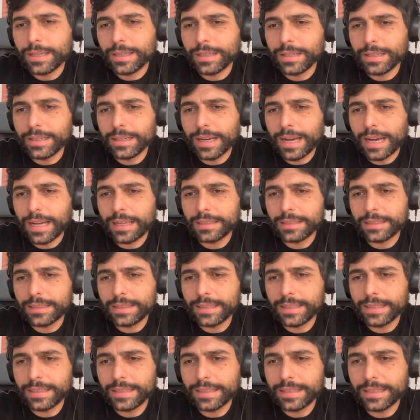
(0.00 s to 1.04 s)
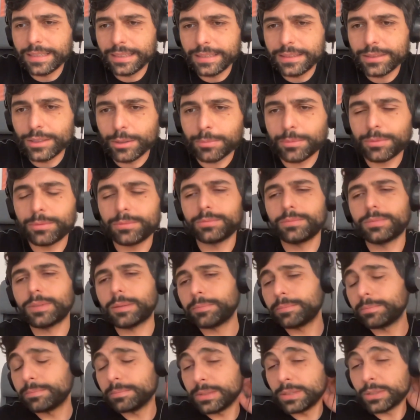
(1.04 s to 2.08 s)
eh, altri, insomma,
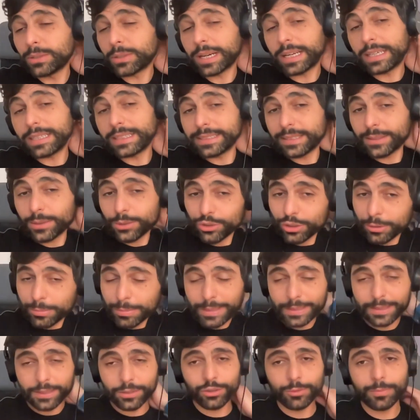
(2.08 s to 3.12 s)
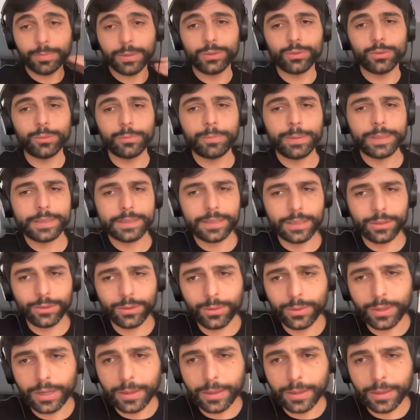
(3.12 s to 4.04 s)
una minoranza hanno già partecipato in passato.